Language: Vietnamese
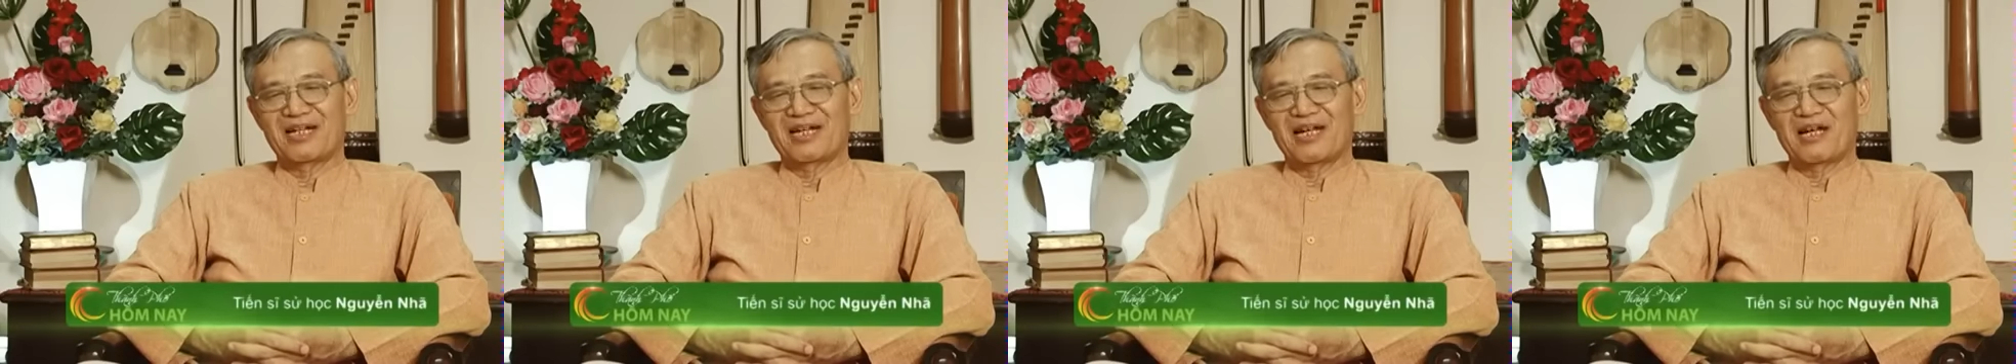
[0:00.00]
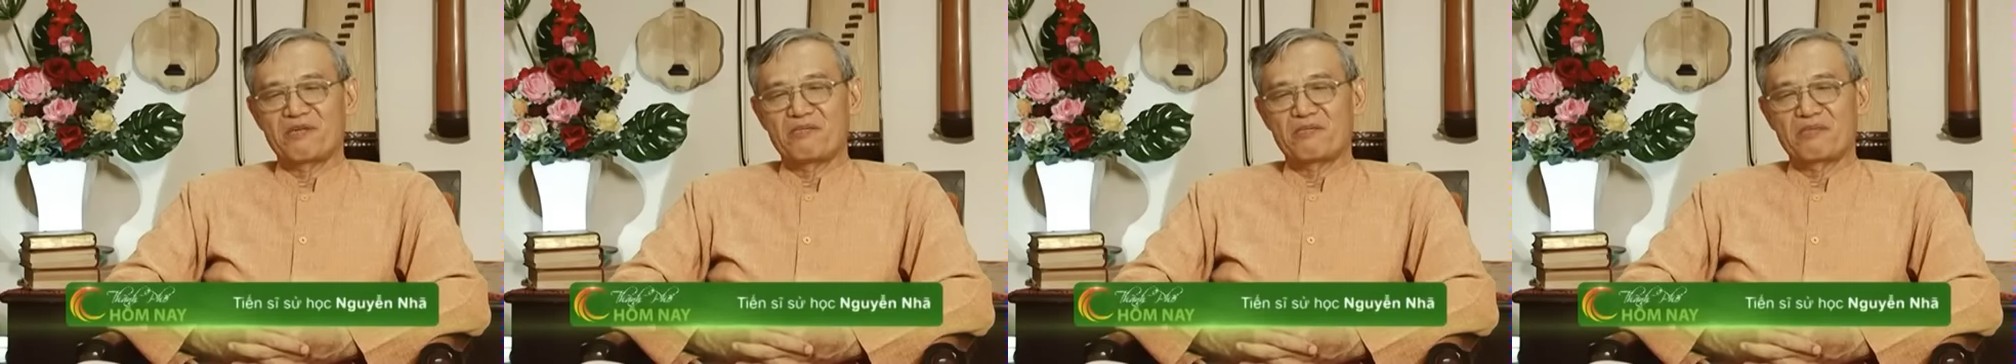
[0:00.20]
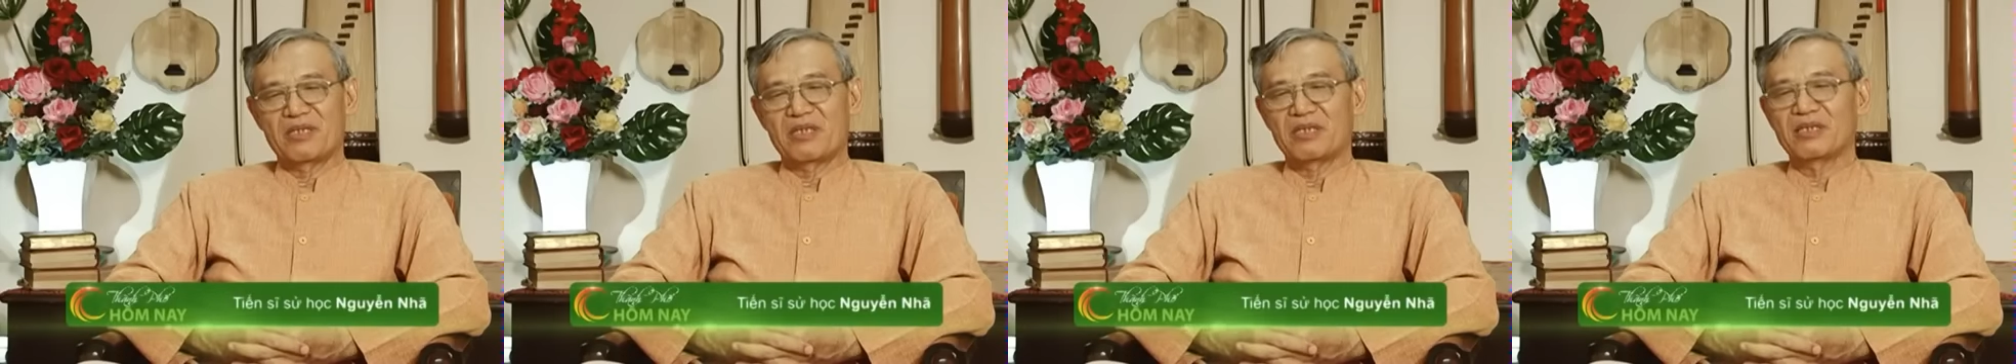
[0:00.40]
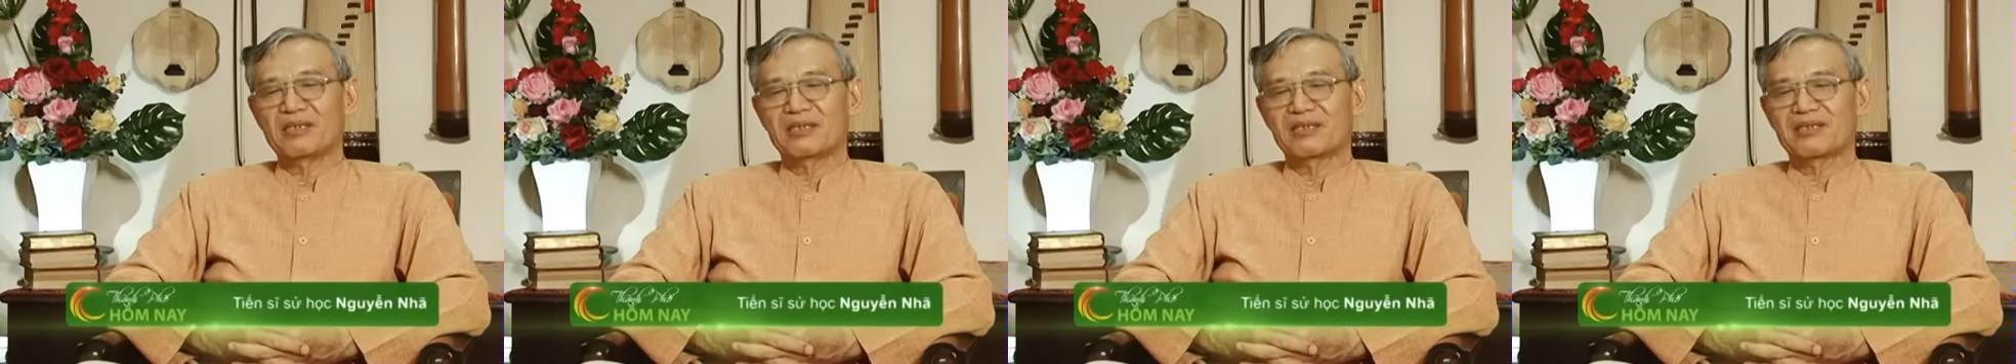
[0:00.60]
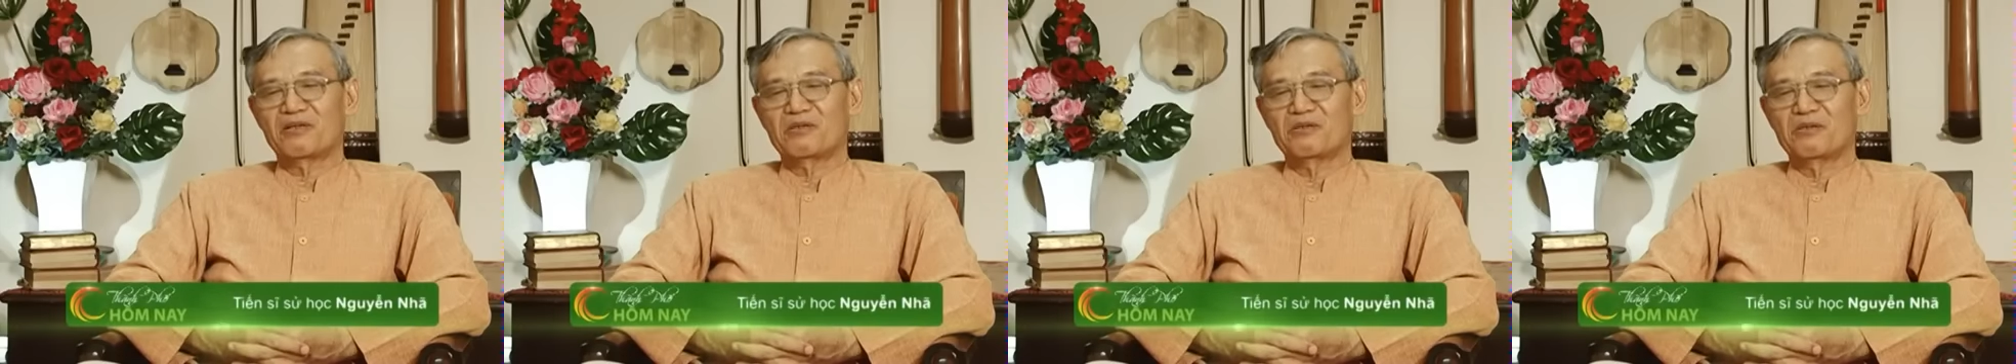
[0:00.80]

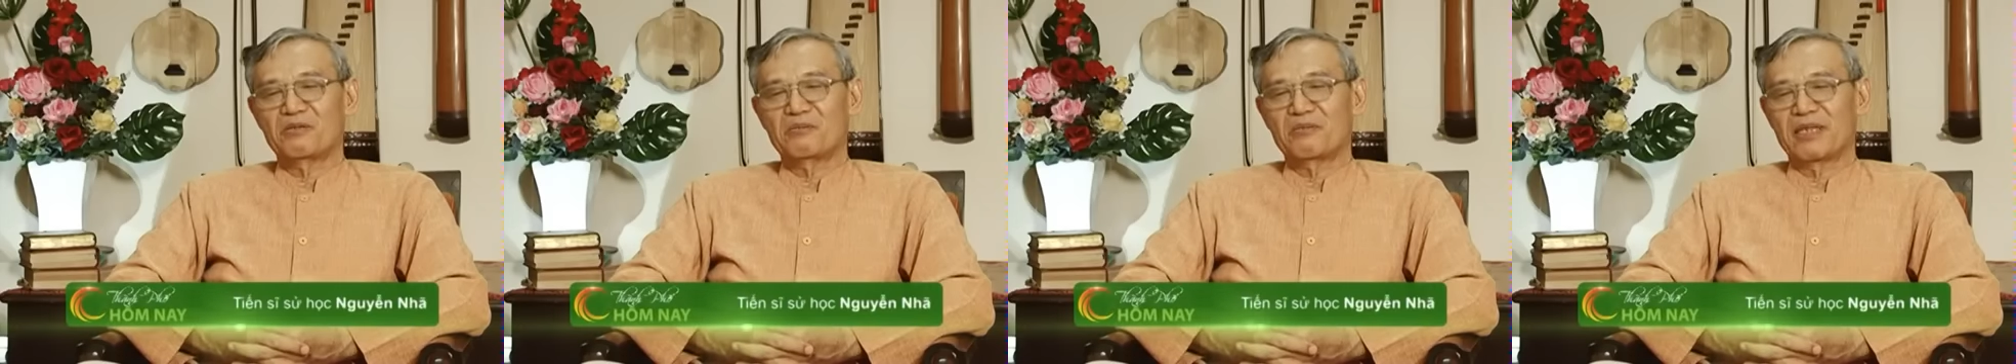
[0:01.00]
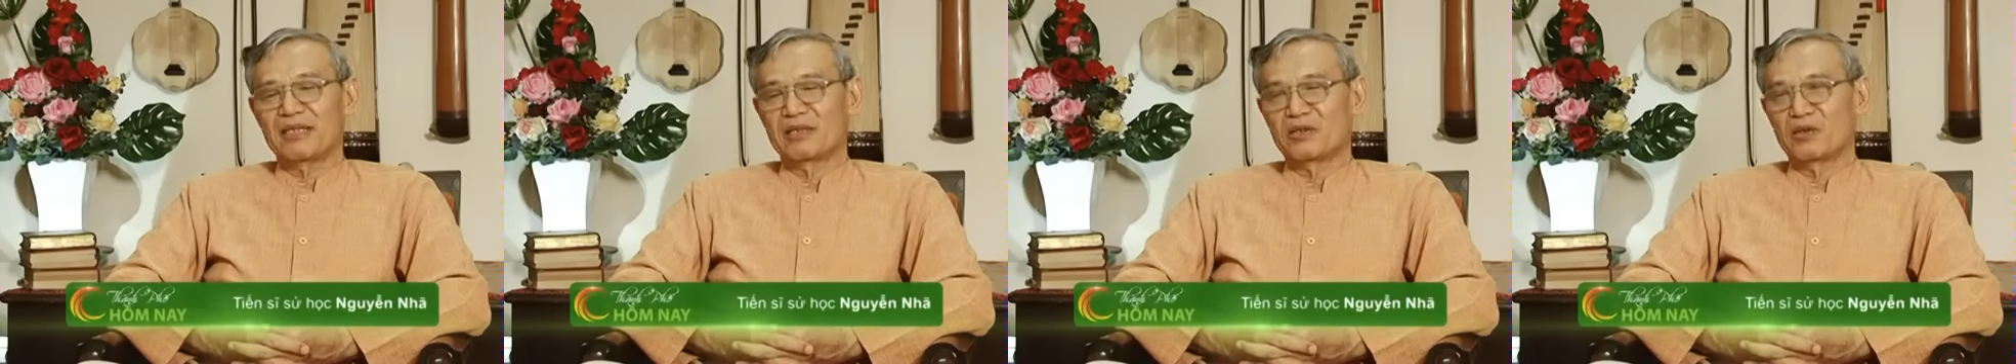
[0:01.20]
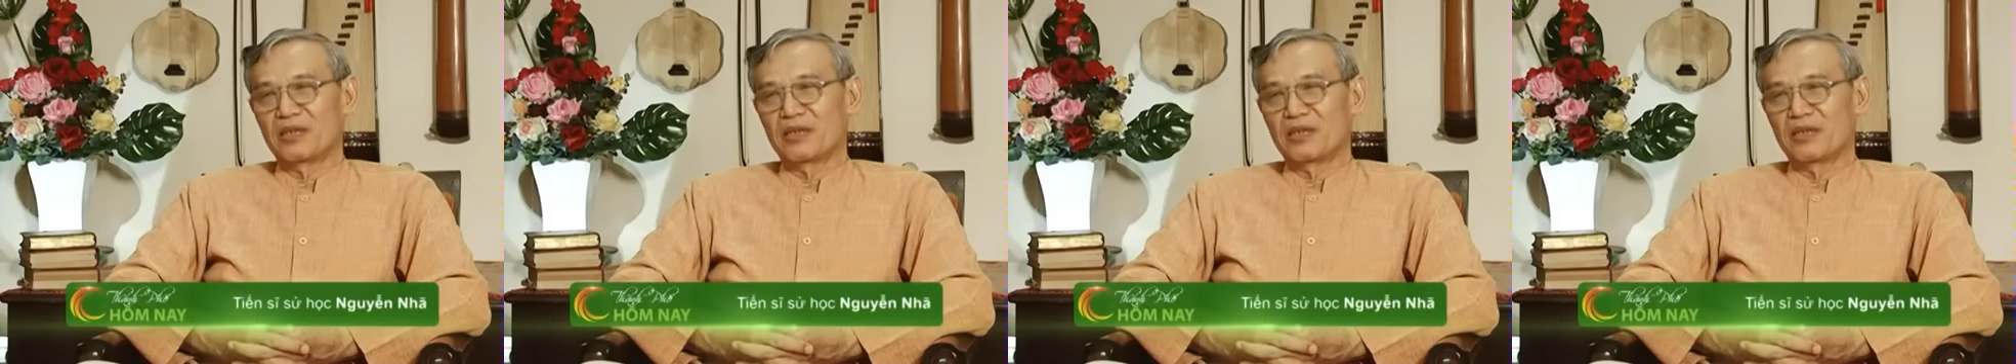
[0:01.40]
26 27